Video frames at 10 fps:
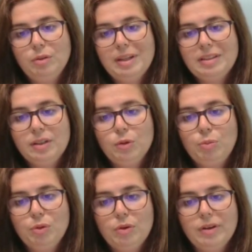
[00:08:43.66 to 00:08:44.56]
batterie au
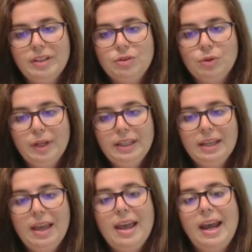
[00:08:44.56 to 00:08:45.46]
plomb
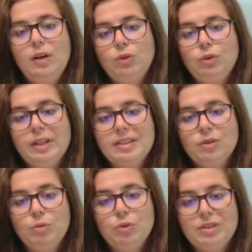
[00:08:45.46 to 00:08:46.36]
historique, elle autorise
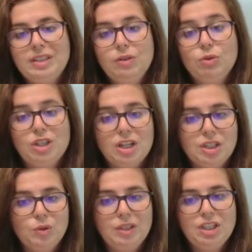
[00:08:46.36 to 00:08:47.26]
un nombre de cycles de
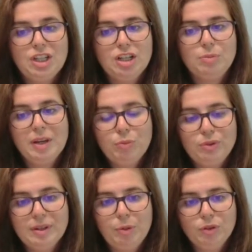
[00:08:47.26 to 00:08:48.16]
charge et de décharge bien
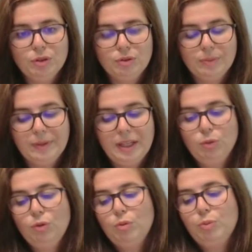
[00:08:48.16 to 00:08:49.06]
plus importante et
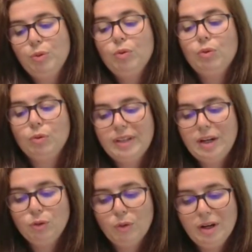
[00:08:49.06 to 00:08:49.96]
donc on peut, on
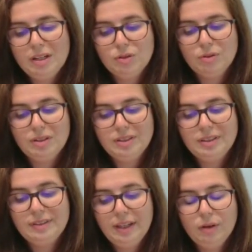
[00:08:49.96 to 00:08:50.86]
a le droit de les
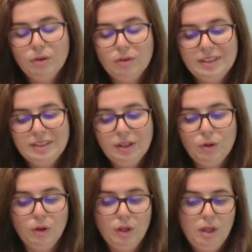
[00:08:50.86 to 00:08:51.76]
solliciter, on va
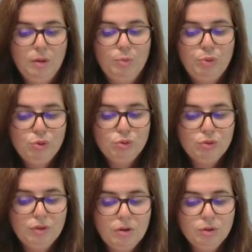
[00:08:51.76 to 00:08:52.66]
dire plus
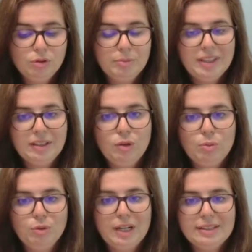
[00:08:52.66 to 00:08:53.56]
souvent qu'une batterie au
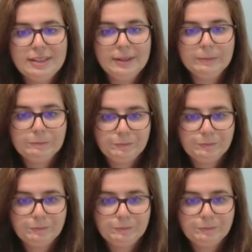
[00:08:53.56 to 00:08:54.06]
plomb classique.